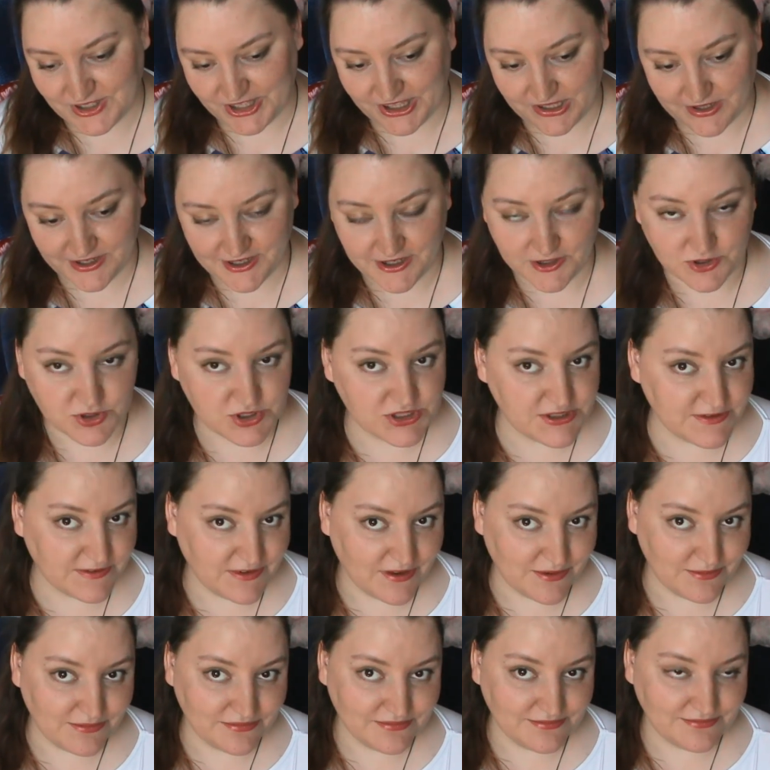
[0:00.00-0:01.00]
хорошего
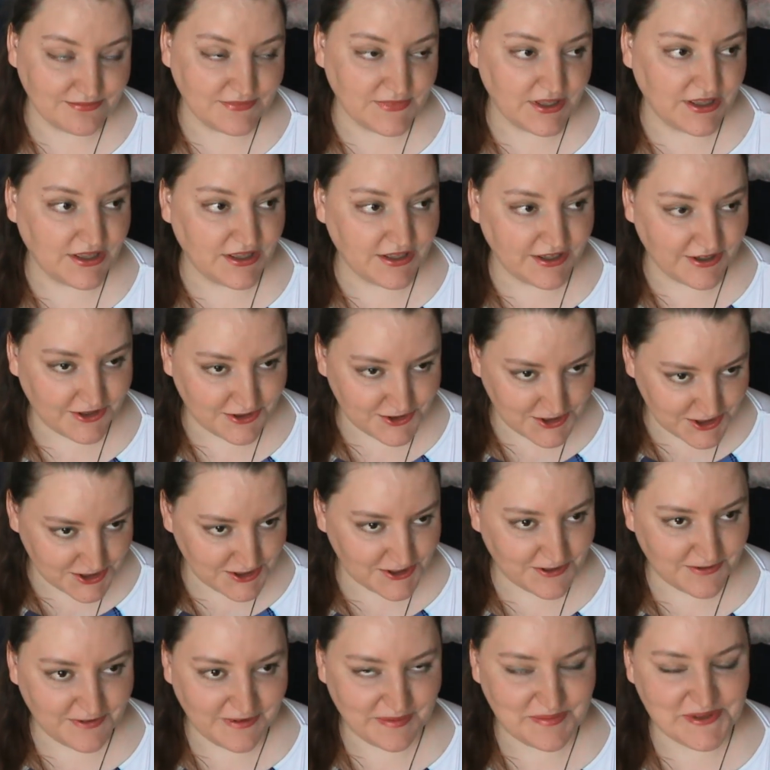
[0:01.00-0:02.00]
вам,
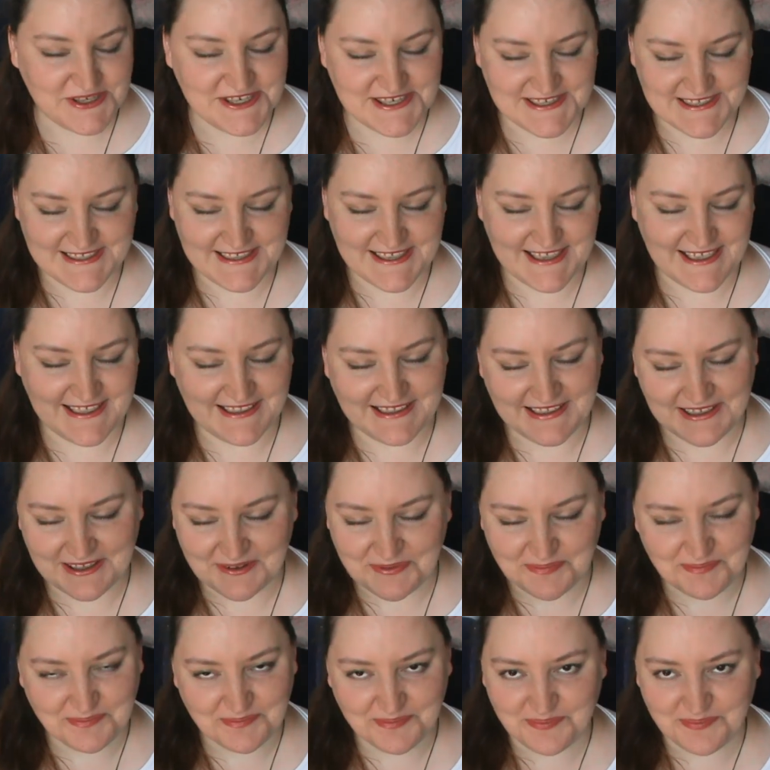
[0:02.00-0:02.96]
хорошего вам чтения.